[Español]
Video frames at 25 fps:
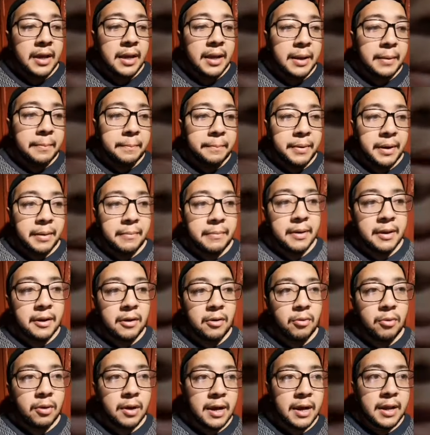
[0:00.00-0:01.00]
En
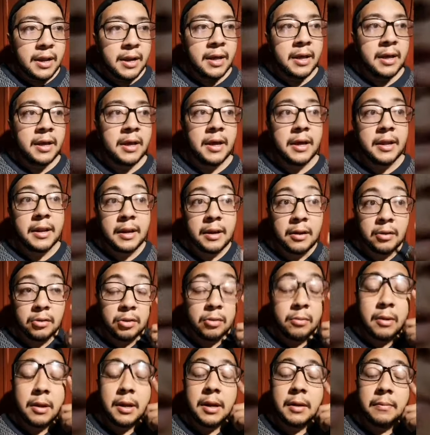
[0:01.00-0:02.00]
primer lugar, a
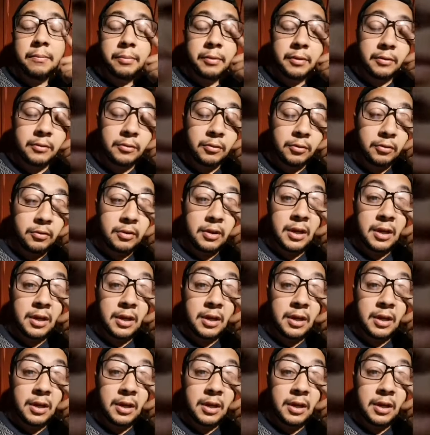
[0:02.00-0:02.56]
Renato Ibarra pues no